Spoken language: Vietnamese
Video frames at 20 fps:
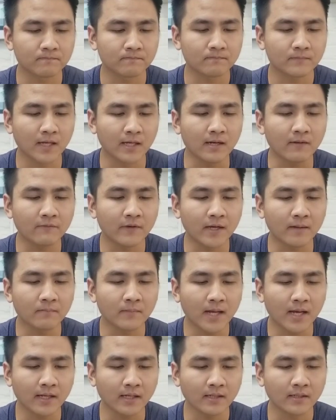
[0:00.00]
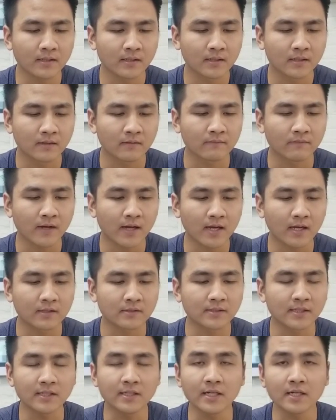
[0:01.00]
đấy là về âm thanh và
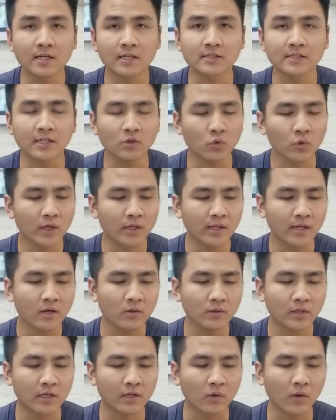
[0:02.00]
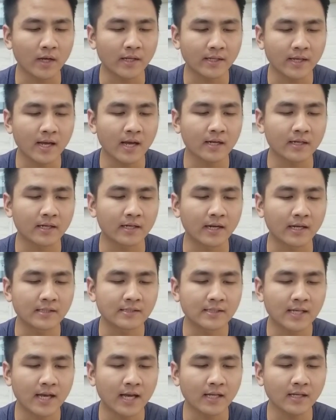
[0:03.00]
dĩ nhiên là sẽ tùy theo thể loại nhạc để
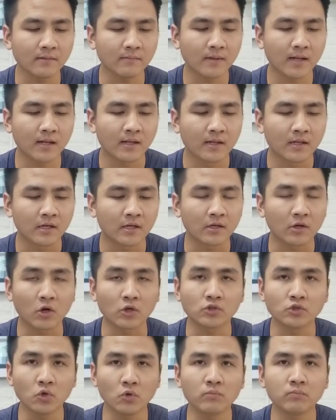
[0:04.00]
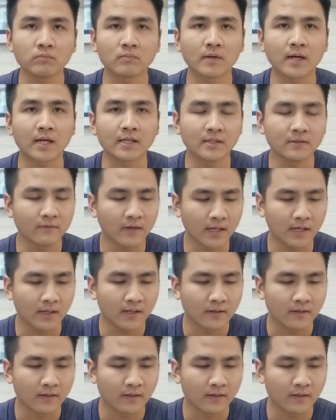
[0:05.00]
đánh giá nhưng mà nói chung là như vậy